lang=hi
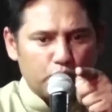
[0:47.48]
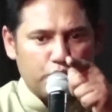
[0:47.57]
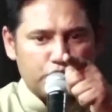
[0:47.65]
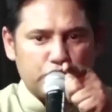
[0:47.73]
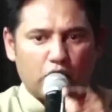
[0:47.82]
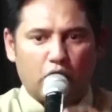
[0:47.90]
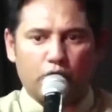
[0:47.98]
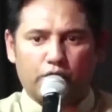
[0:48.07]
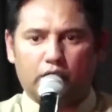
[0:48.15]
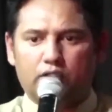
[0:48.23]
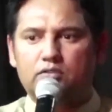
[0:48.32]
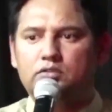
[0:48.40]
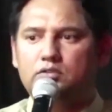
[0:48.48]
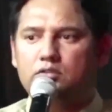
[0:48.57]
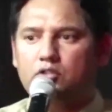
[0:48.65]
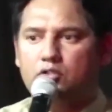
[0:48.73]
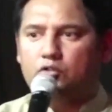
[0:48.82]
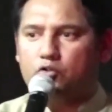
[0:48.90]
खुश रहोगे
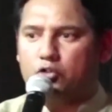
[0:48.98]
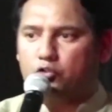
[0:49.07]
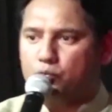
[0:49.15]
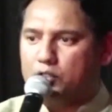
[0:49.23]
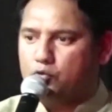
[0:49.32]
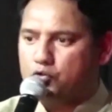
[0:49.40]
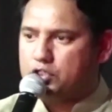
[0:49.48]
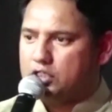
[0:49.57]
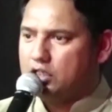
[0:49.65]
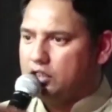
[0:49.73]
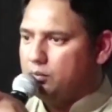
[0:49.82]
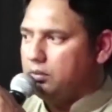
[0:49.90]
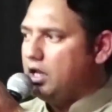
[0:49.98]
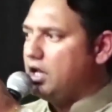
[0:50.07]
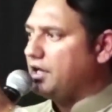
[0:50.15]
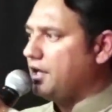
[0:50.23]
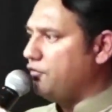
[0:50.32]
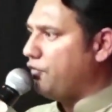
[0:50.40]
क्योंकि तुम्हें खुशी के लिए बुलाया
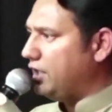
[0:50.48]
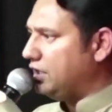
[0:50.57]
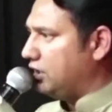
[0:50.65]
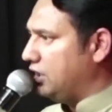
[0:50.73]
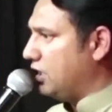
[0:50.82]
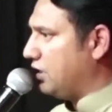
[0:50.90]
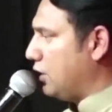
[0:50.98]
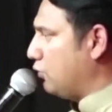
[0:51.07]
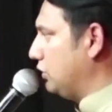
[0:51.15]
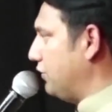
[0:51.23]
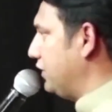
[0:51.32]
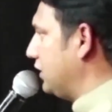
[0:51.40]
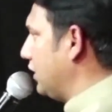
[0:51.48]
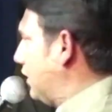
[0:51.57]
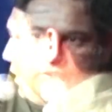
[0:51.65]
गया इनवाइट किया गया खुदावत के नाम